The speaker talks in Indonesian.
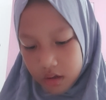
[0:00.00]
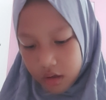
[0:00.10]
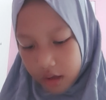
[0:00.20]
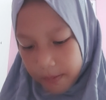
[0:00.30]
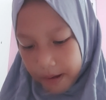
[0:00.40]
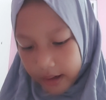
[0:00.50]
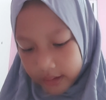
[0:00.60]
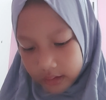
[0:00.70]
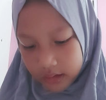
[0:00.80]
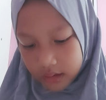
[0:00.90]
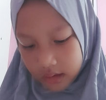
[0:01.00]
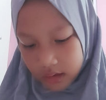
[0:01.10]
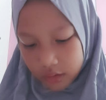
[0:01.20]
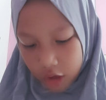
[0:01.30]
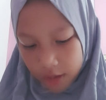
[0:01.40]
kalau paket nih
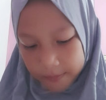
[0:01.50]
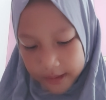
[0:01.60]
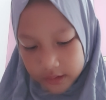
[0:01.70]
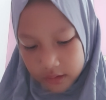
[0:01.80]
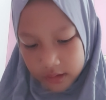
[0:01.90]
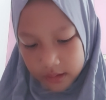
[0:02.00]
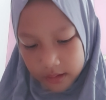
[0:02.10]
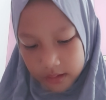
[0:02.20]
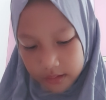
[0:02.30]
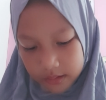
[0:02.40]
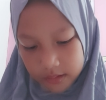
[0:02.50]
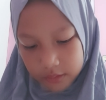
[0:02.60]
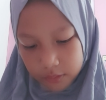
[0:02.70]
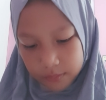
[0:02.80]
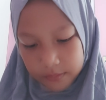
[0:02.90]
Tokped soalnya
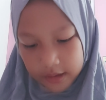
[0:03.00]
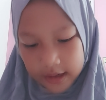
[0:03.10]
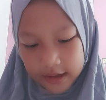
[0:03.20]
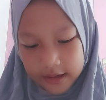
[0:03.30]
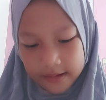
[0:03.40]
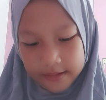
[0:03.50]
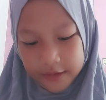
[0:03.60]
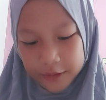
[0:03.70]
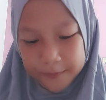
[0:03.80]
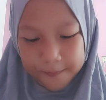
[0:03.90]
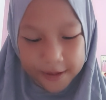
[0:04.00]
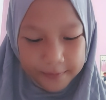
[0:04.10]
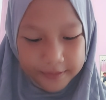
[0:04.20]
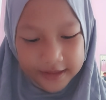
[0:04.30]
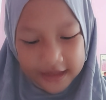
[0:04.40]
tum kayak tum dan
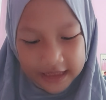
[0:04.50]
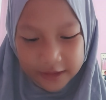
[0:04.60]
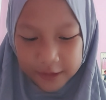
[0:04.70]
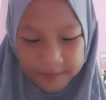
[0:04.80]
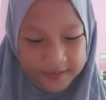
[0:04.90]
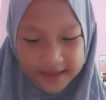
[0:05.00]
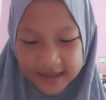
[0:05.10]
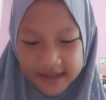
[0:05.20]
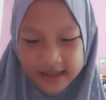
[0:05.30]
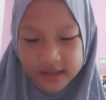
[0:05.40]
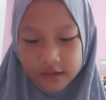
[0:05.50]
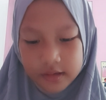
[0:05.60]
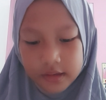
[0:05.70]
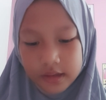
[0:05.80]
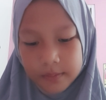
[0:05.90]
belinya di Tokopedia
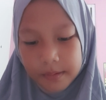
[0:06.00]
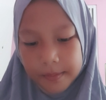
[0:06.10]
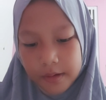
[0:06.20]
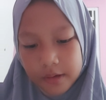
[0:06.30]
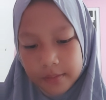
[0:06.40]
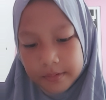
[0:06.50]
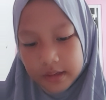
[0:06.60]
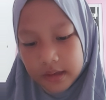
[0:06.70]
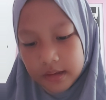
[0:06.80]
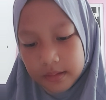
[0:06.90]
soalnya ini papa yang beliin